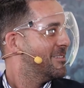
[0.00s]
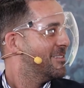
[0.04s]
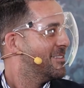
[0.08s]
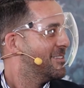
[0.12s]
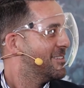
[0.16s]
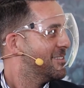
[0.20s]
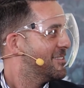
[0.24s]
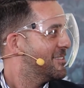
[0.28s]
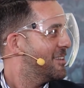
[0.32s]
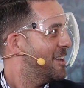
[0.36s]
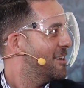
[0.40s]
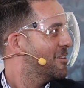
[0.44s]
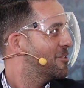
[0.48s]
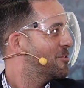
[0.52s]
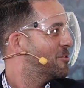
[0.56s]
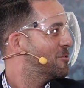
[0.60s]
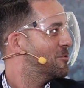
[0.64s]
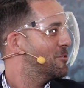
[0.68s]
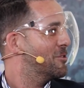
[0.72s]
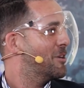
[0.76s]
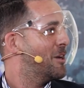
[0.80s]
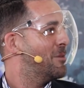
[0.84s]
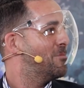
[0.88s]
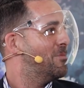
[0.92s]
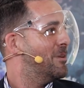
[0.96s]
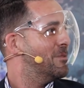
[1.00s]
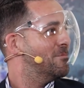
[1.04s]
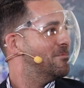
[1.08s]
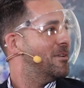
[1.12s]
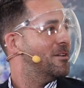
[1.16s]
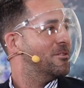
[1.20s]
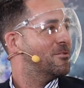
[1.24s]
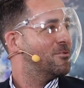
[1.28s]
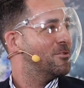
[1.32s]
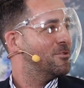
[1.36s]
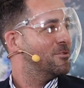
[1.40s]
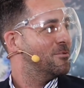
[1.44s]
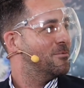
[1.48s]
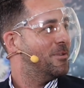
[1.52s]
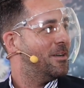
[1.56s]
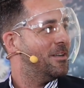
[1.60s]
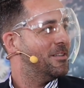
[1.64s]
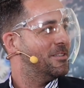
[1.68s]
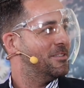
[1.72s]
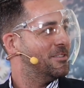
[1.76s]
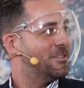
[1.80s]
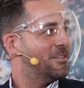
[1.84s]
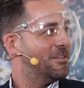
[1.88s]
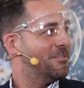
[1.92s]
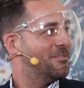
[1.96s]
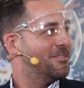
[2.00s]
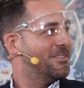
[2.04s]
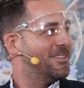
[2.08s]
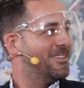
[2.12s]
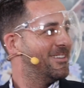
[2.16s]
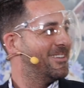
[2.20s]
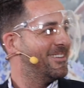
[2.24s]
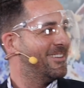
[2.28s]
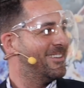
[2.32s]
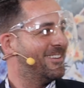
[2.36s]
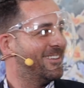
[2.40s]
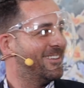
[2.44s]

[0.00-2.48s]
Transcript: aynı söyledim yemeği yani. Sen gözü kapat ben kolu bağlayacağım. Aynen